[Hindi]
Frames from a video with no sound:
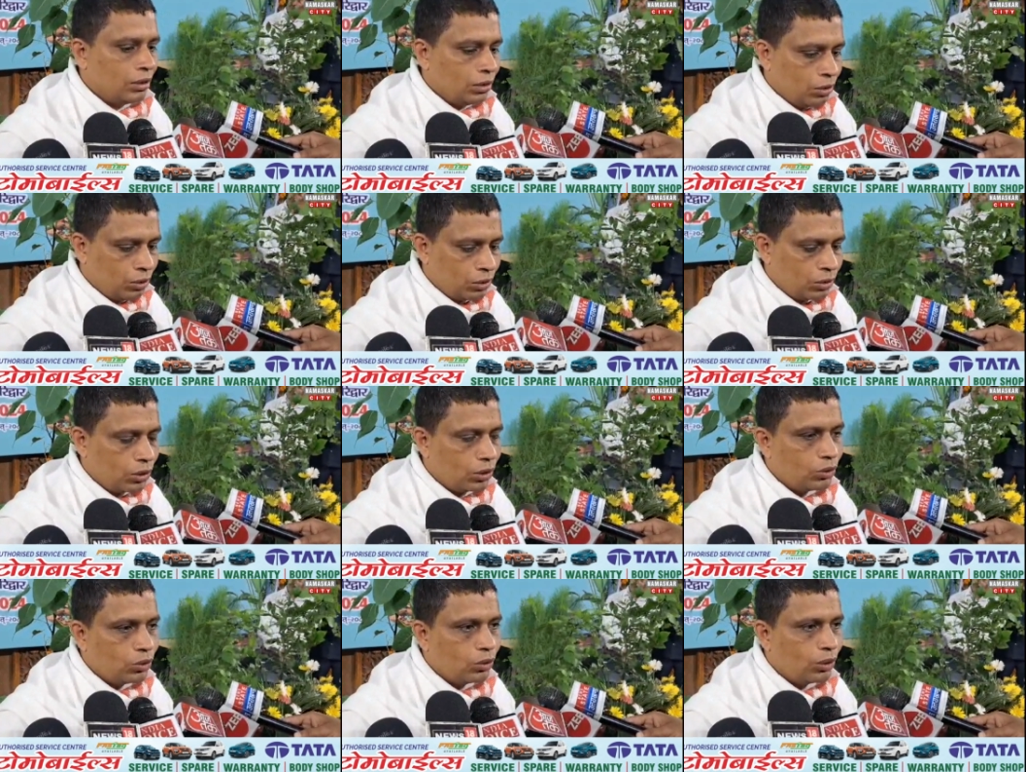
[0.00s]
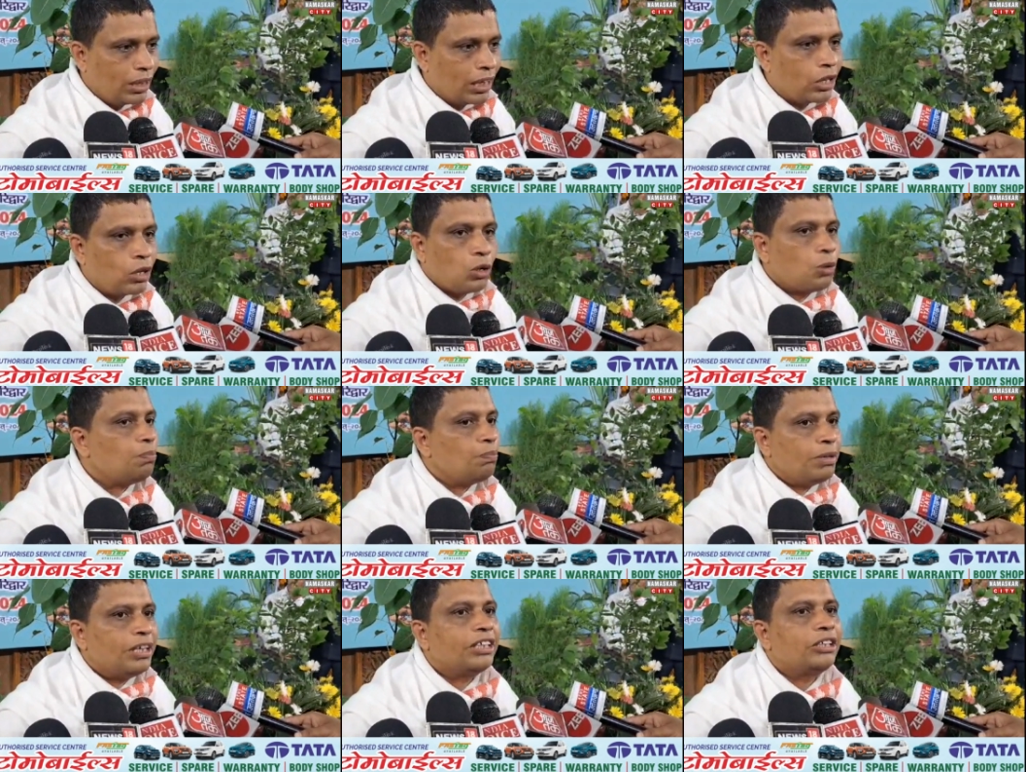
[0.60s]
उसको जो
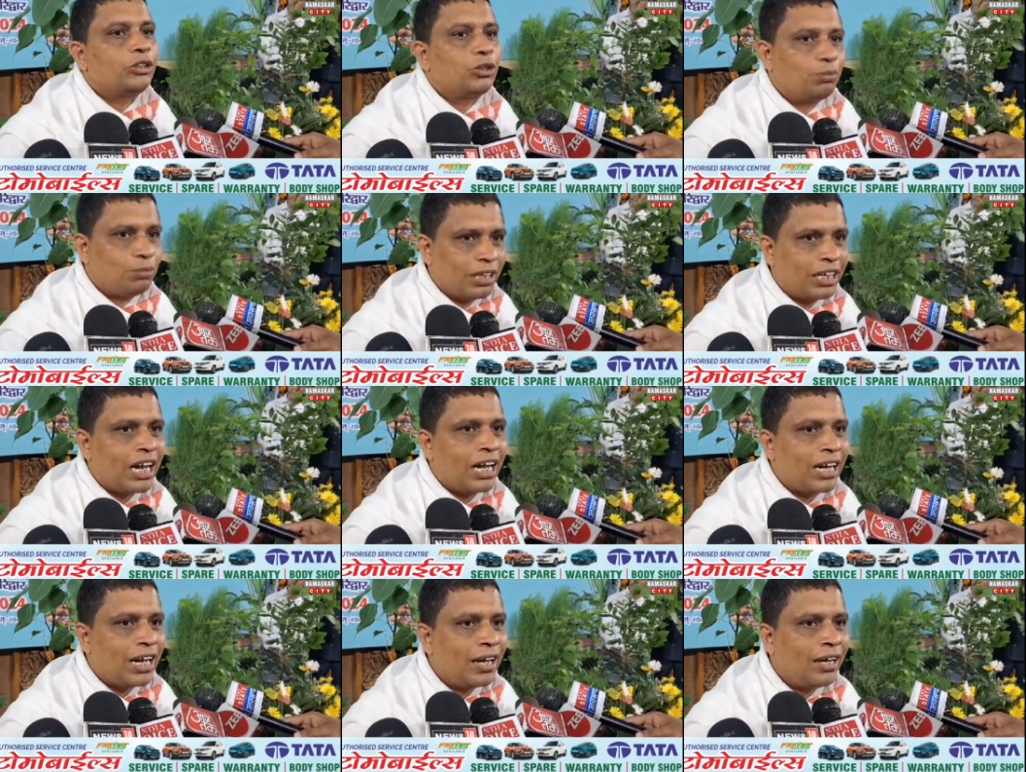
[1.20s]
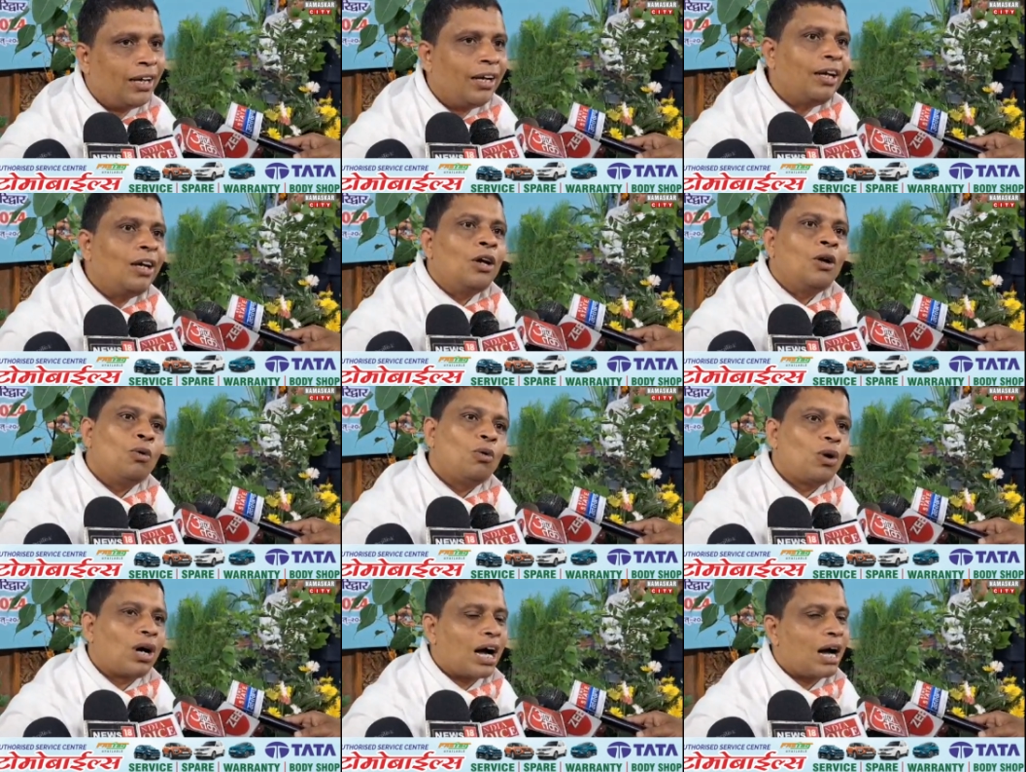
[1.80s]
इक्विपमेंट्स जो बनाना है
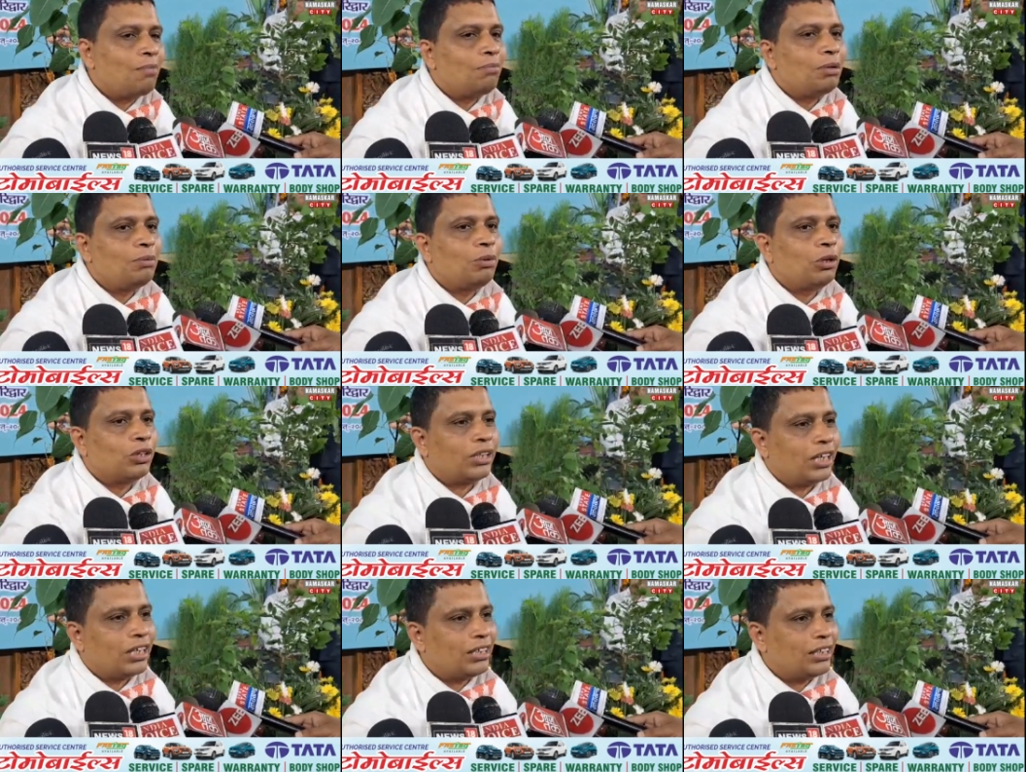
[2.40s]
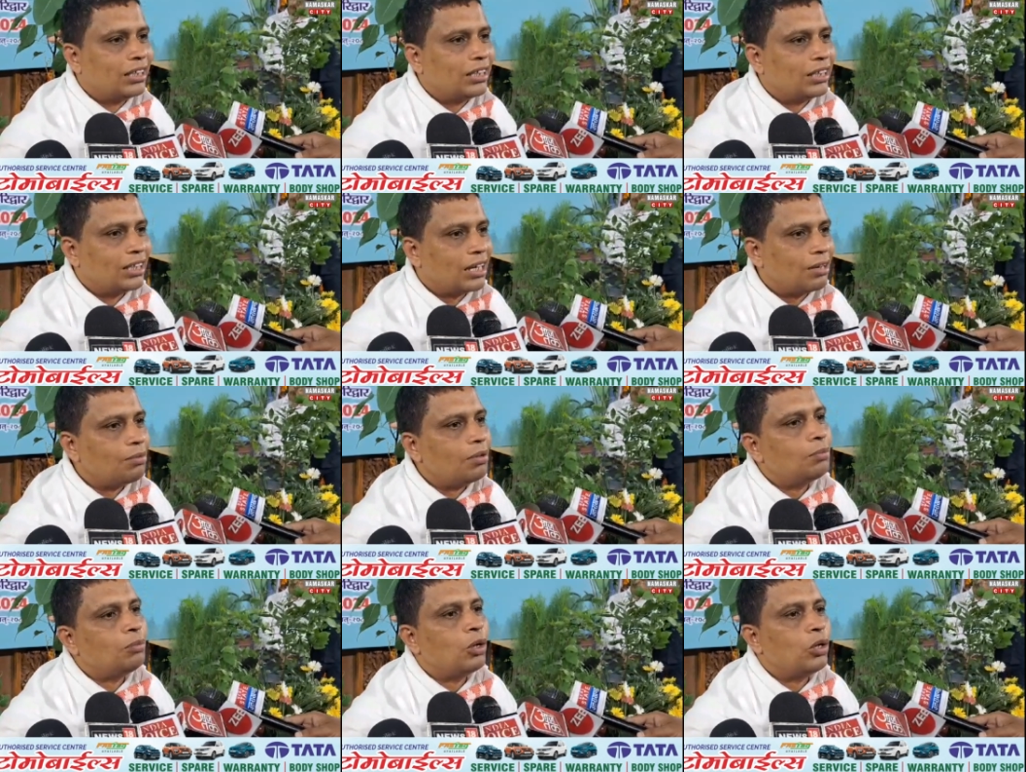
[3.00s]
वो काम भी बहुत तेज़ी की
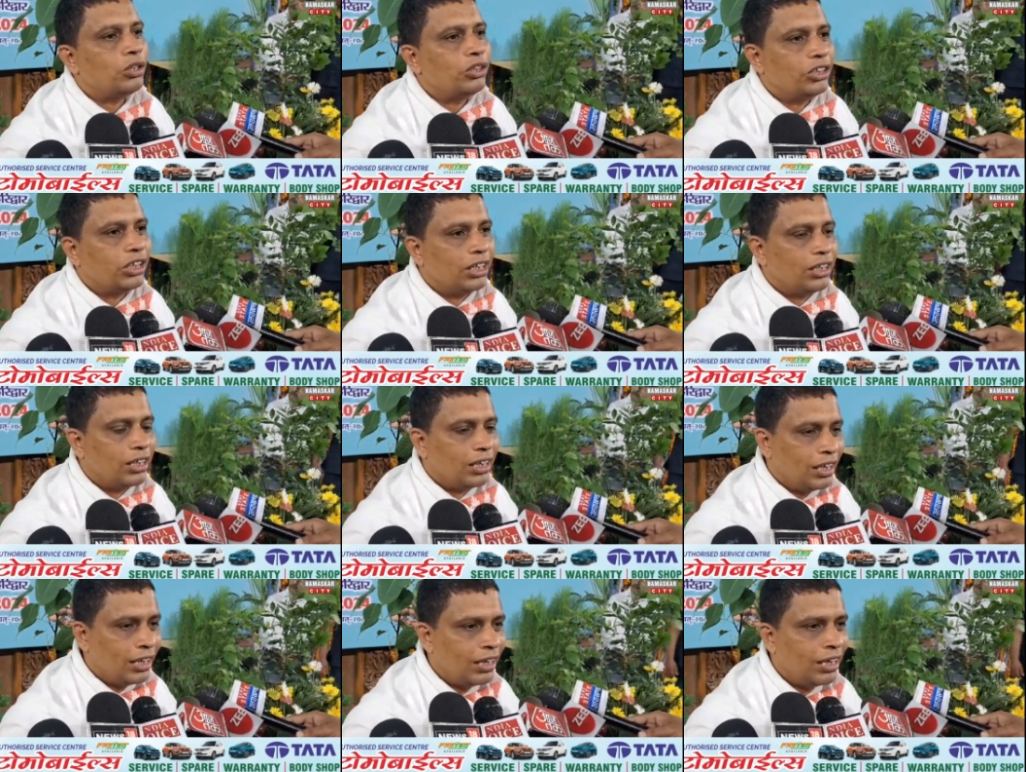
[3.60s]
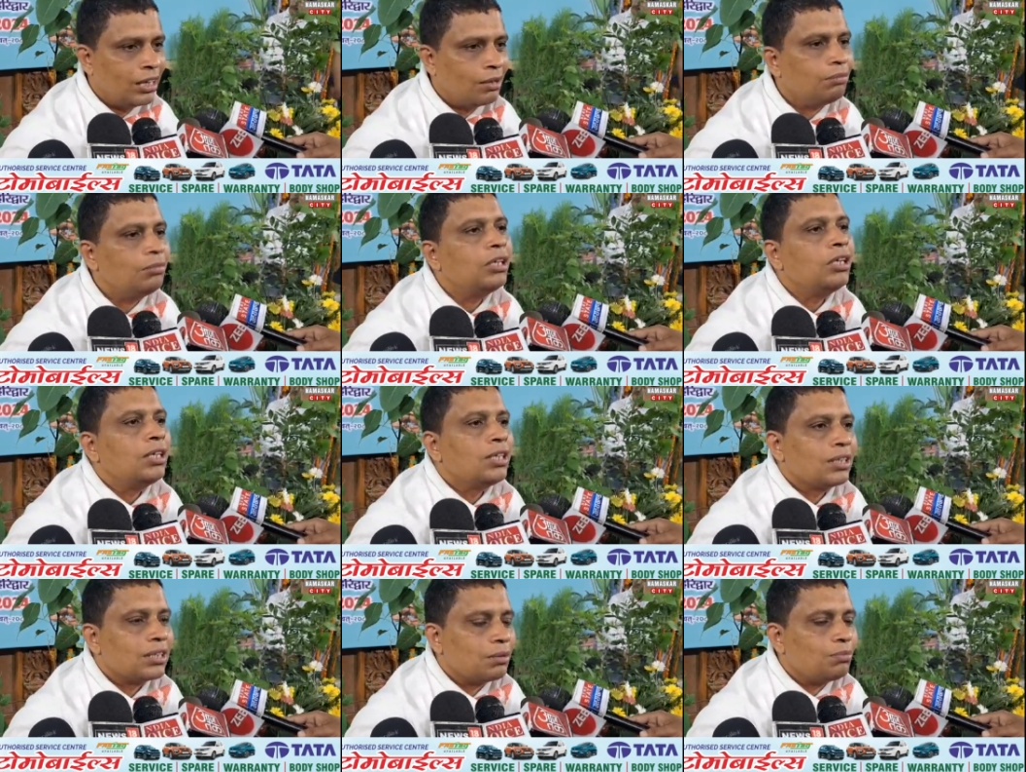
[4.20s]
तरफ है बहुत जल्दी ही हम
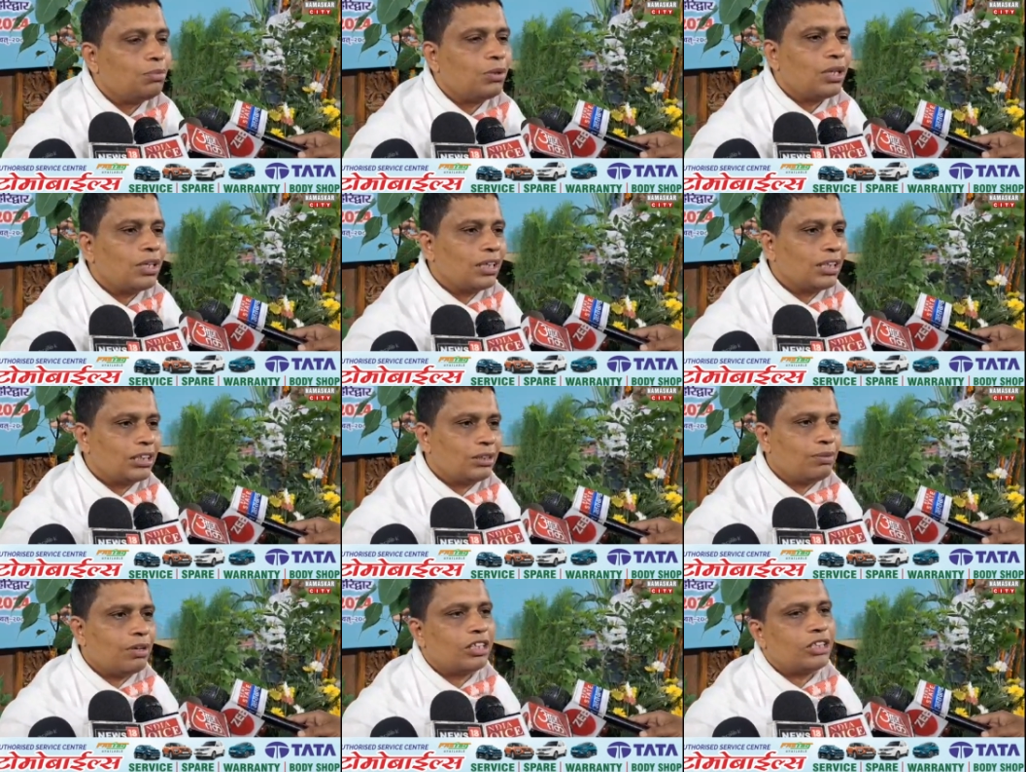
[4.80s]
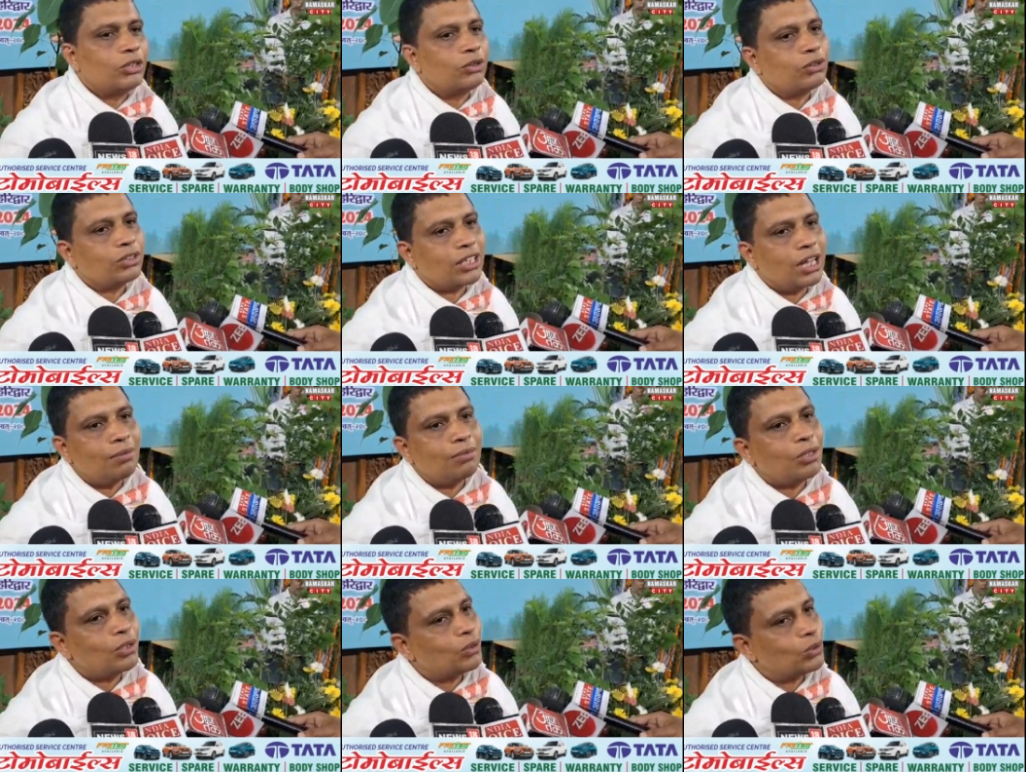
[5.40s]
संपूर्ण देशवासियों के
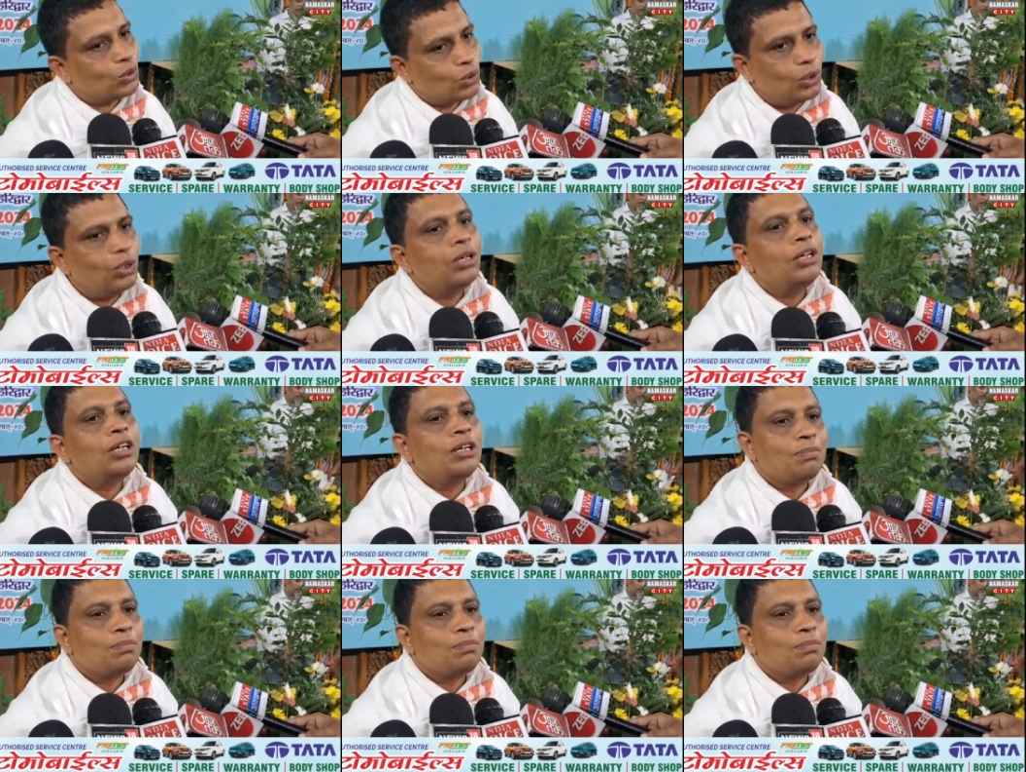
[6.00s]
सामने उसको